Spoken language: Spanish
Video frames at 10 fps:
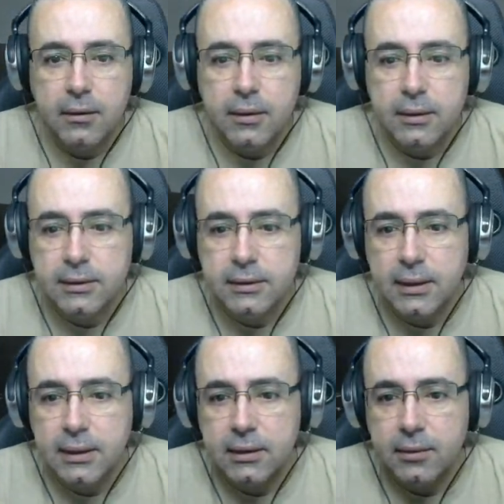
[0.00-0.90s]
este
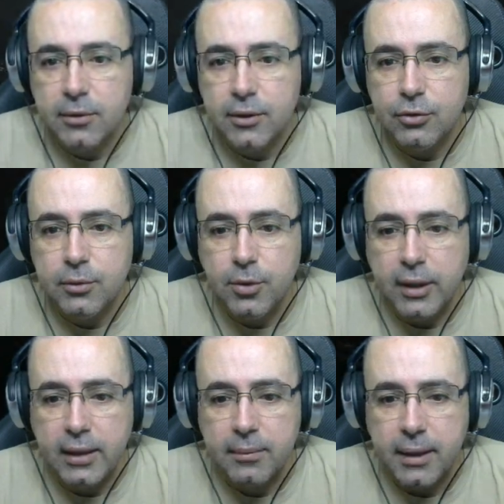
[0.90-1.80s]
saliente podré subir por
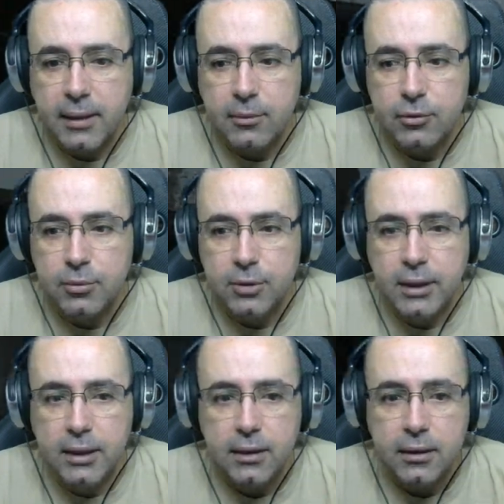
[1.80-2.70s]
aquí. Venga, vamos a subir por
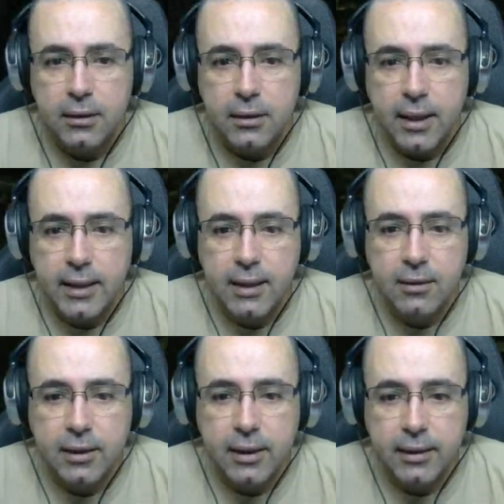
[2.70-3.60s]
aquí. Hay algo
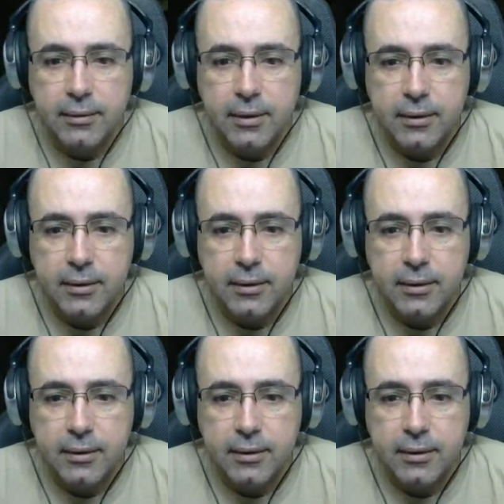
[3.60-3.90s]
aquí arriba.